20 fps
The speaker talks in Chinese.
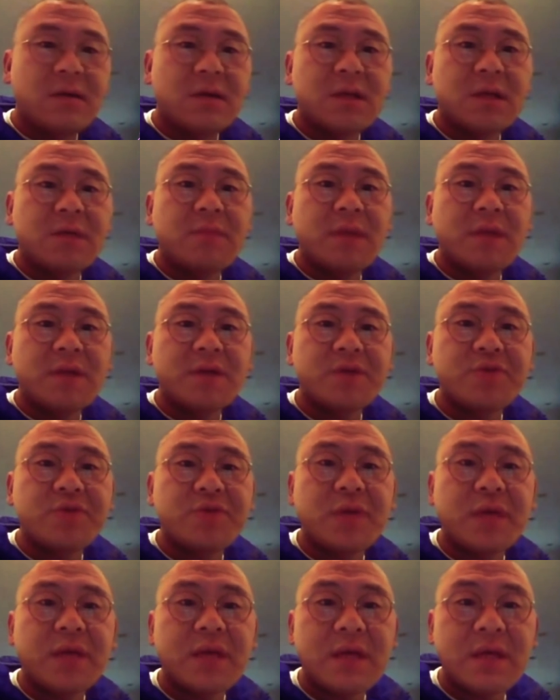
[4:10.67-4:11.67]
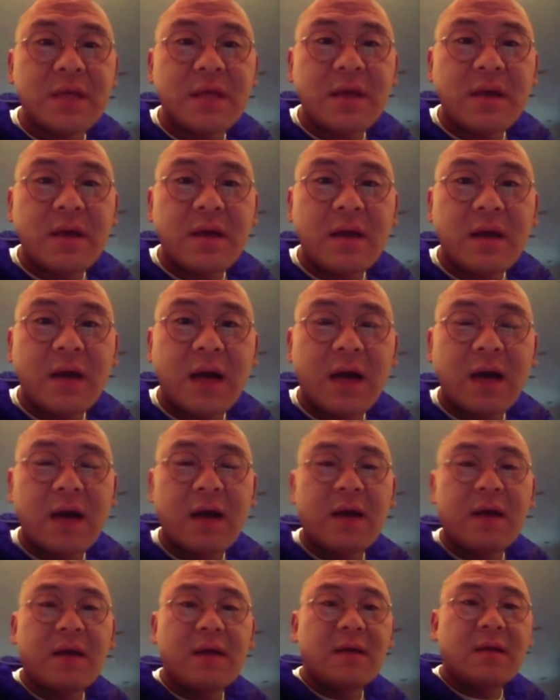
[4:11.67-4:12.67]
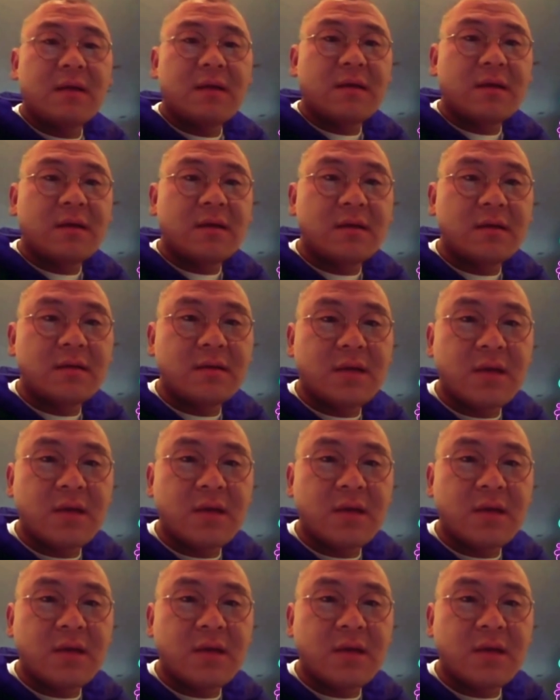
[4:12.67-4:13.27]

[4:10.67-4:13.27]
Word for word: 生命失去了意义啊，呃，